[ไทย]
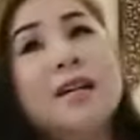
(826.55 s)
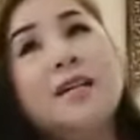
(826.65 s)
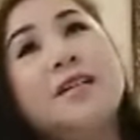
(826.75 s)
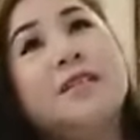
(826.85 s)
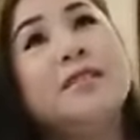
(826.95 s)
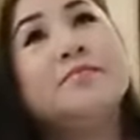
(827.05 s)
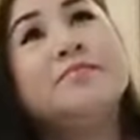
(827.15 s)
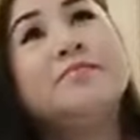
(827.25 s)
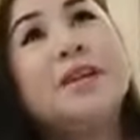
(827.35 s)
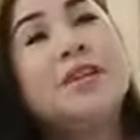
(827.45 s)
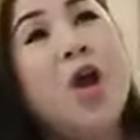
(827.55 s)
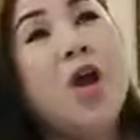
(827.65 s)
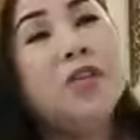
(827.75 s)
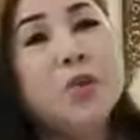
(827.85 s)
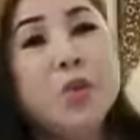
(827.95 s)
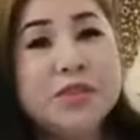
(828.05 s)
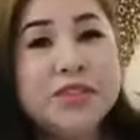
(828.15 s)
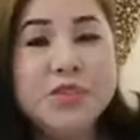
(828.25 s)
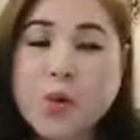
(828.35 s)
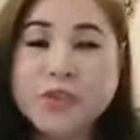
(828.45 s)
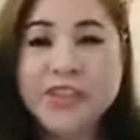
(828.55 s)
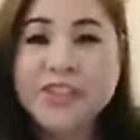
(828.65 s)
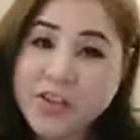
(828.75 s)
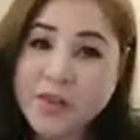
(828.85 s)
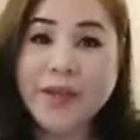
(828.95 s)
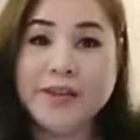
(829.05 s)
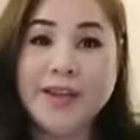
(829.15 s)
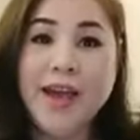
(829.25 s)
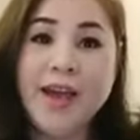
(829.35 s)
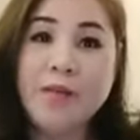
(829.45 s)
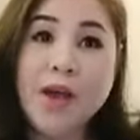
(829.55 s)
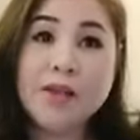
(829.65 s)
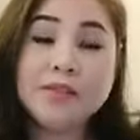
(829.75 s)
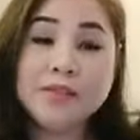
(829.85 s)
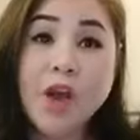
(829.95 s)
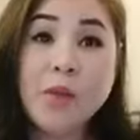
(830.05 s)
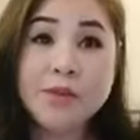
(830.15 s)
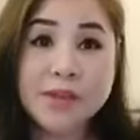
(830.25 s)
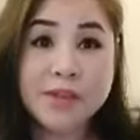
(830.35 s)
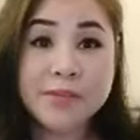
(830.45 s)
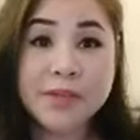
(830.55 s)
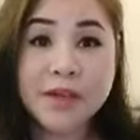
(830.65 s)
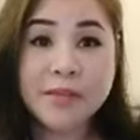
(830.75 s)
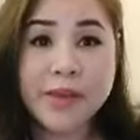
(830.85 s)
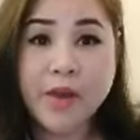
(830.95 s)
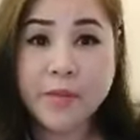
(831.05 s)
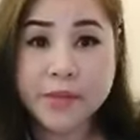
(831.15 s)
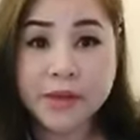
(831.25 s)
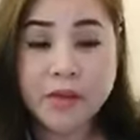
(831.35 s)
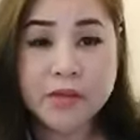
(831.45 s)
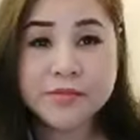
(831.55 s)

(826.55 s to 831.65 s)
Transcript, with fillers: ยกตัวอย่างสิก็อยู่อยู่ที่จริตนะคะ ว่าอชอบเรื่องเดิมๆไหมออบเนี่ยก็